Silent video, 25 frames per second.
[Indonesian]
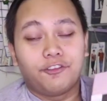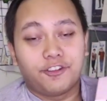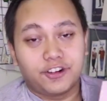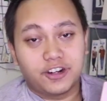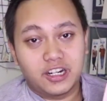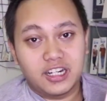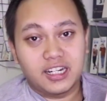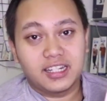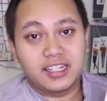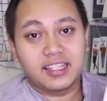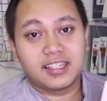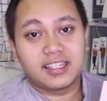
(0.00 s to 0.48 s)

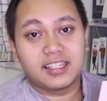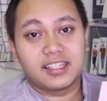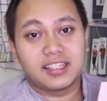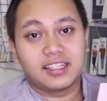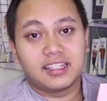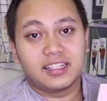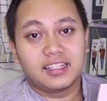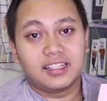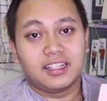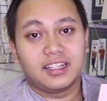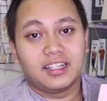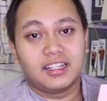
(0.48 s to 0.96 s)

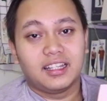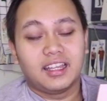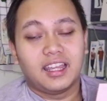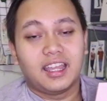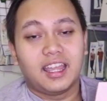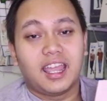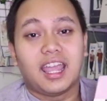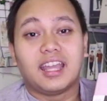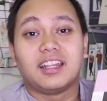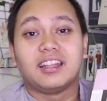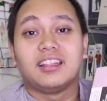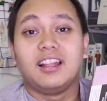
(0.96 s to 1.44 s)
first
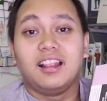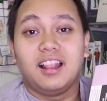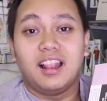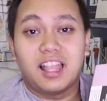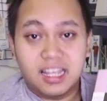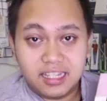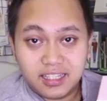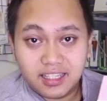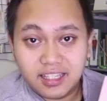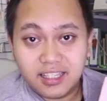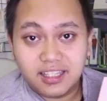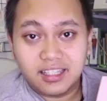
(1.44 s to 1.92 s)
and the
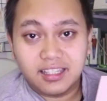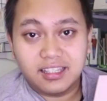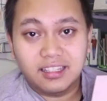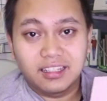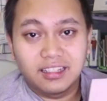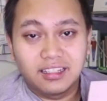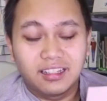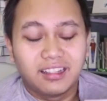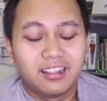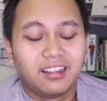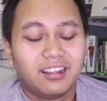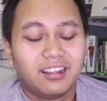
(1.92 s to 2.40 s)
last